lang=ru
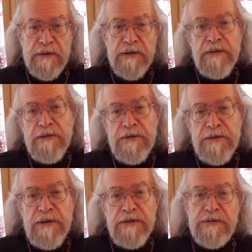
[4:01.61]
Когда
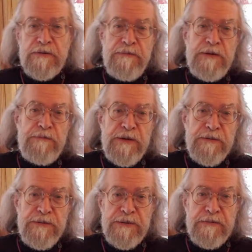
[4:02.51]
начинается
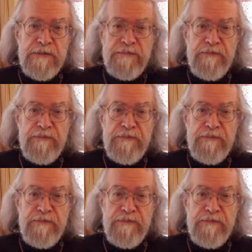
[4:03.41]
кумиропоклонство?